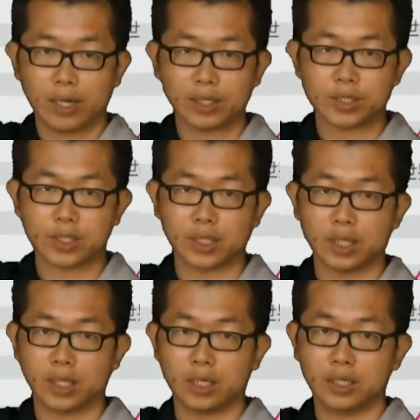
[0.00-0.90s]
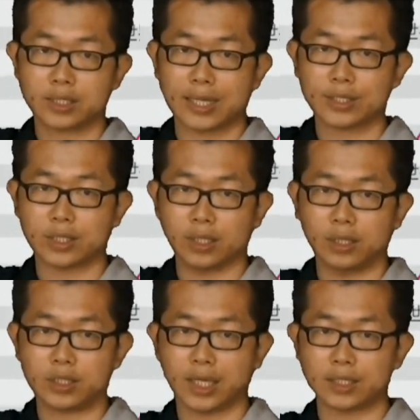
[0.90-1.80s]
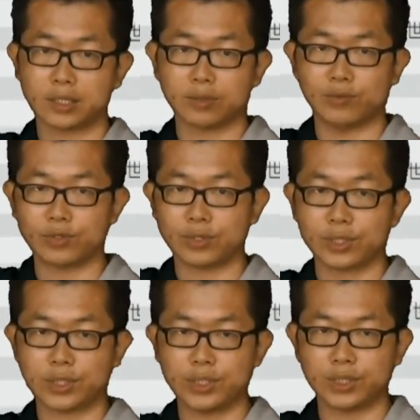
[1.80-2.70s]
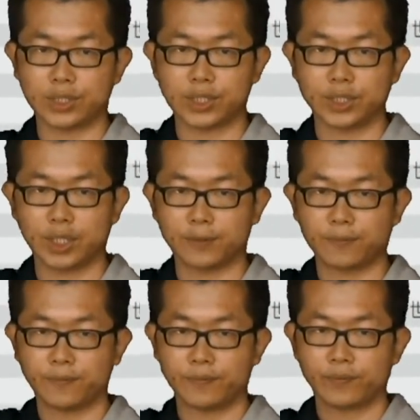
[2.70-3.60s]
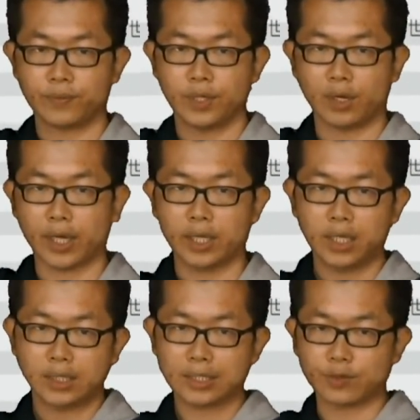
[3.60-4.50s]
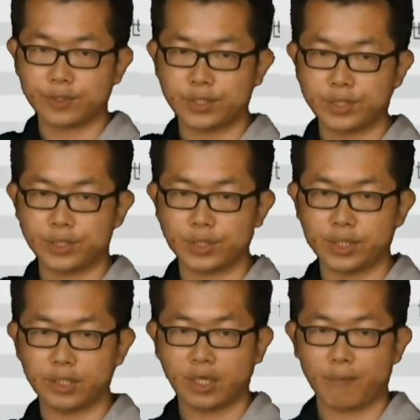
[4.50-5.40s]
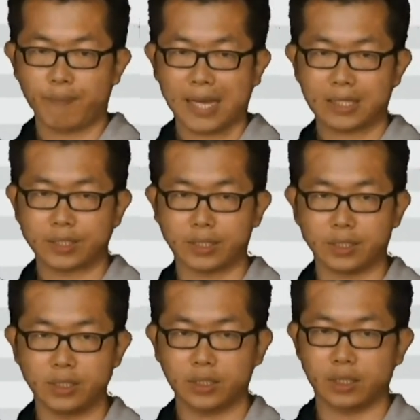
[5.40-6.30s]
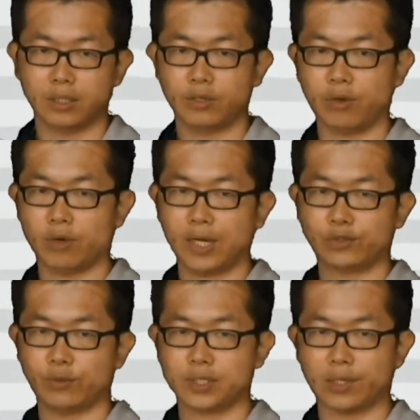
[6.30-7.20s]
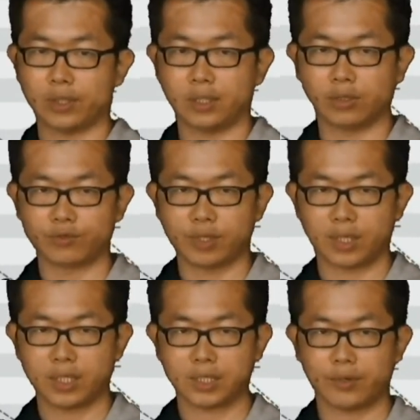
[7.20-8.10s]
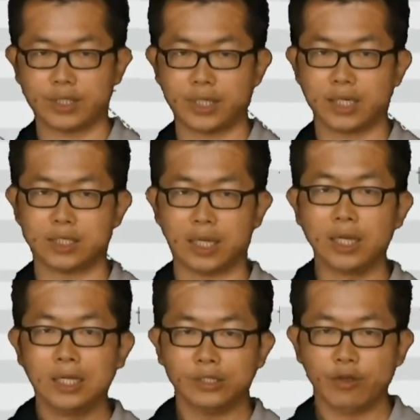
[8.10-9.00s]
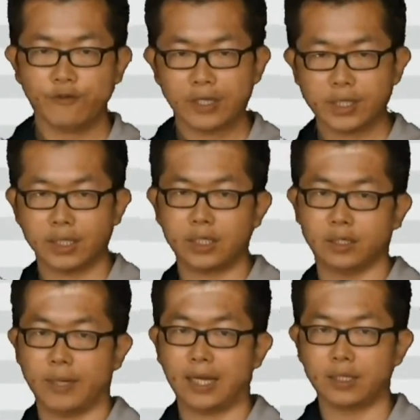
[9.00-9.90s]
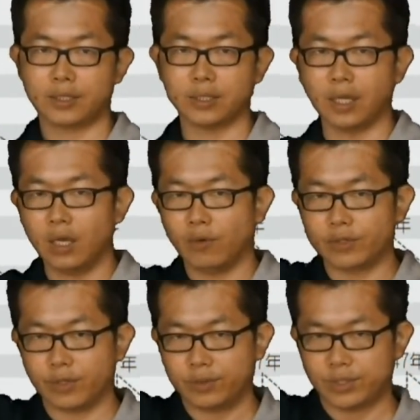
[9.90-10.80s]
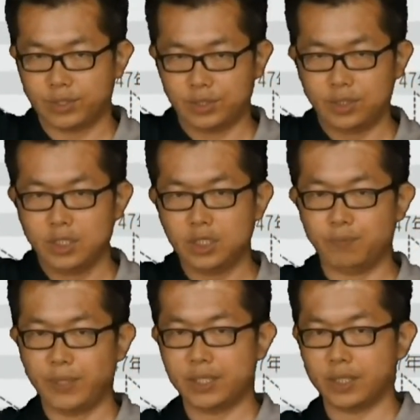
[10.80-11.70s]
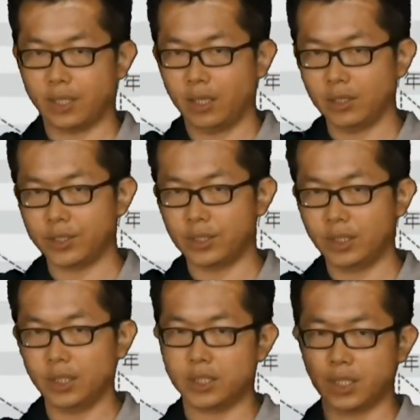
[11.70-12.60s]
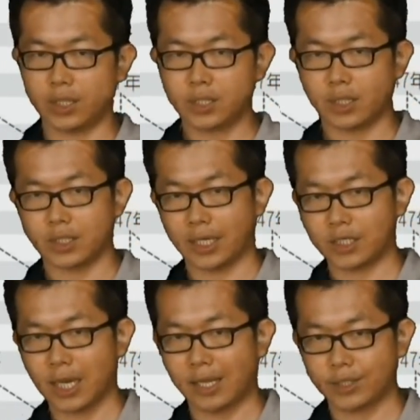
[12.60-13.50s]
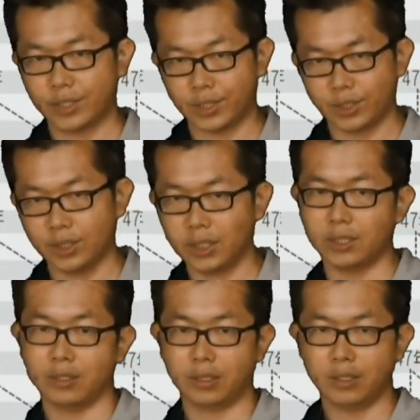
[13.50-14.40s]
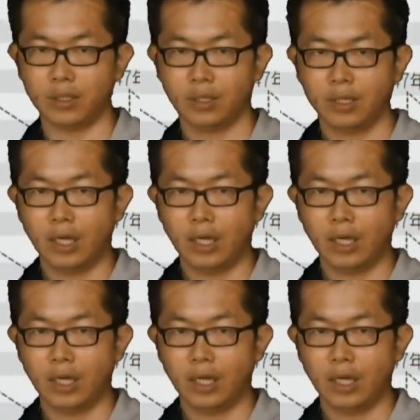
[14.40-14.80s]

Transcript: 它花了几年呢？三十二加十五就是四十七年。OK，那从四十亿到八十亿呢，又会花多少呢？同学也可以稍微加一下，你会发现很可怕的是，我从十亿变成二十亿，整整才差十亿而已，